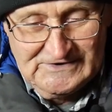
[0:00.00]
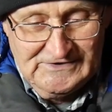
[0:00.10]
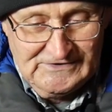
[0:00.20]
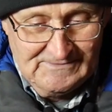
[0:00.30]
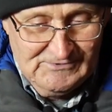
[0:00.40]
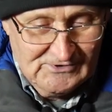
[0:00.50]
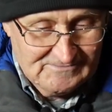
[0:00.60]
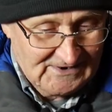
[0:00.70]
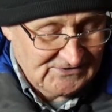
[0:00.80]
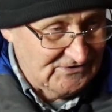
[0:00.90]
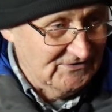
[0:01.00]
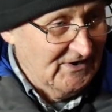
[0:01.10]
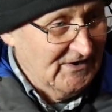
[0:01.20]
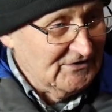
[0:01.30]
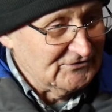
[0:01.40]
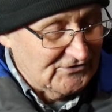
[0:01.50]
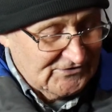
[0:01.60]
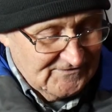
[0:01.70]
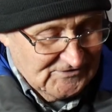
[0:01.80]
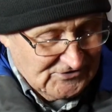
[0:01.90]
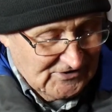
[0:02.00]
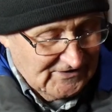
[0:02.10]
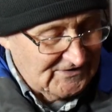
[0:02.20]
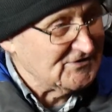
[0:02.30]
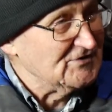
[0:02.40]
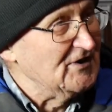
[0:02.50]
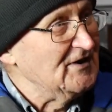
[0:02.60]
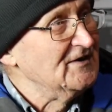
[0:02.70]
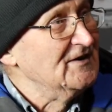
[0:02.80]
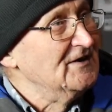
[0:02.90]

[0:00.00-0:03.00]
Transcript: gdy nie było maszyn, to oczywiście ręcznie